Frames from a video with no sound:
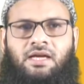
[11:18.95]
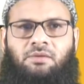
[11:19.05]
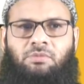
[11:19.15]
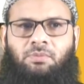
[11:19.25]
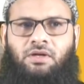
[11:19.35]

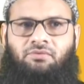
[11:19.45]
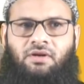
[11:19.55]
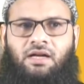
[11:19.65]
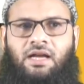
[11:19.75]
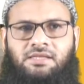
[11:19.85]
जहन में बड़े
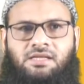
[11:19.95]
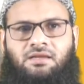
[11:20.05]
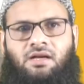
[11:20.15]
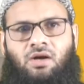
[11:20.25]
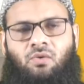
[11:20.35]
हुए
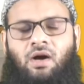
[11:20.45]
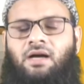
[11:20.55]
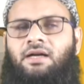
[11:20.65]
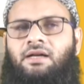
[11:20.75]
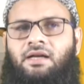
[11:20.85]
गलाजत
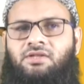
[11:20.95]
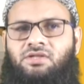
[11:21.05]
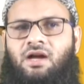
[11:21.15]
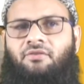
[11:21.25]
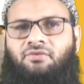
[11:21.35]
वहाँ कर रहे
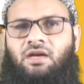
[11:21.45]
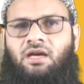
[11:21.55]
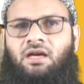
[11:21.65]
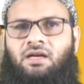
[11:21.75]
स्टाफ के